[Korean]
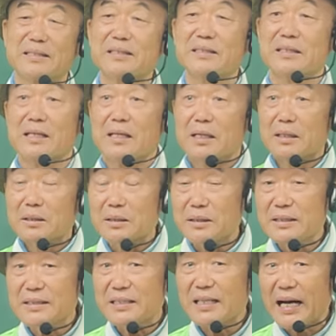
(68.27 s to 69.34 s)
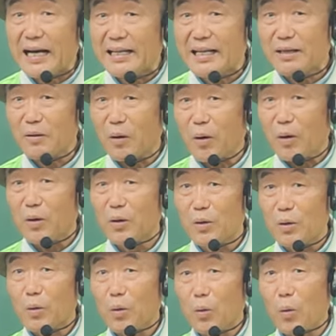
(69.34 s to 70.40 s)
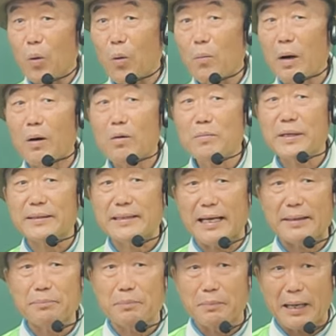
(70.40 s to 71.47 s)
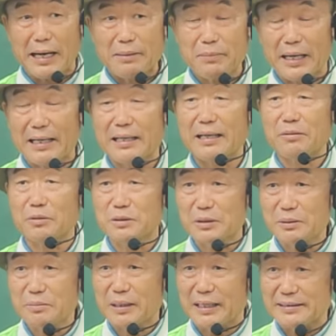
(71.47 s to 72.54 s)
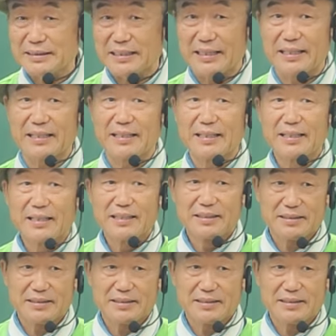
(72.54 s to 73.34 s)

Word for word: 그 의지 하나로, 고마움에 대한 마음 하나로 지금까지